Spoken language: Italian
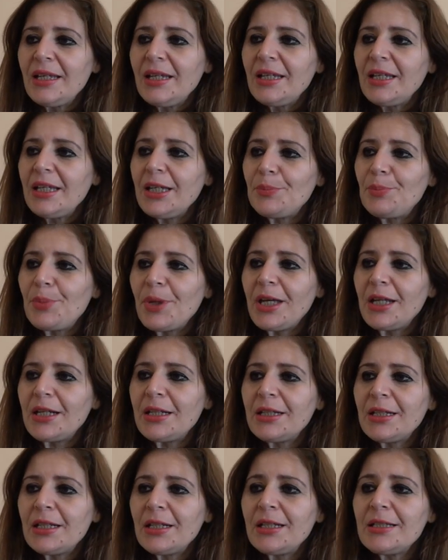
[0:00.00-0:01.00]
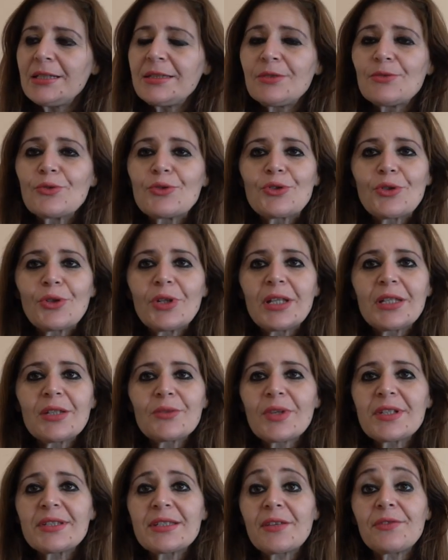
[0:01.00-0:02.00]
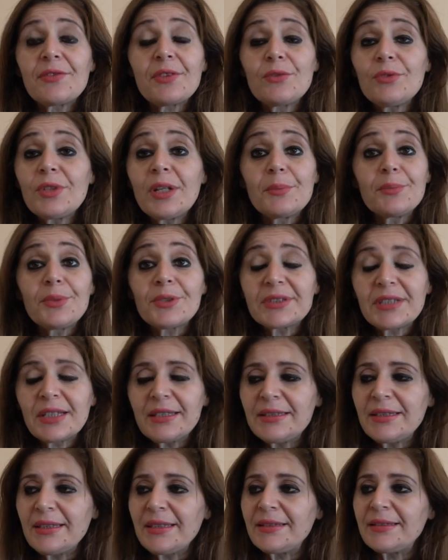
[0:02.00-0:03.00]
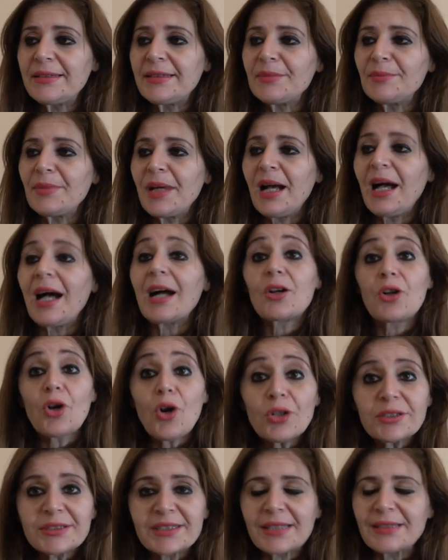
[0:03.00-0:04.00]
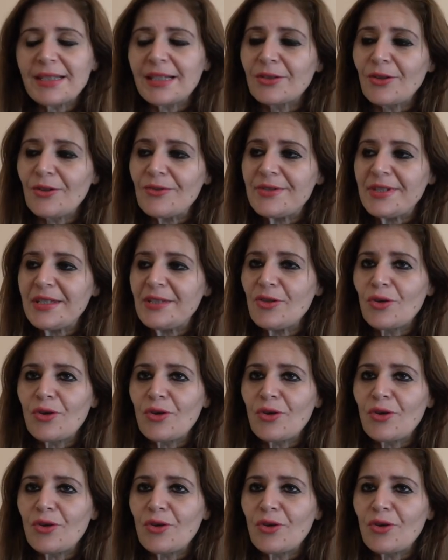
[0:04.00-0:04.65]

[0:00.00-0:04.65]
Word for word: eh, per l'istituzione di questa figura importantissima, accolta dal Consiglio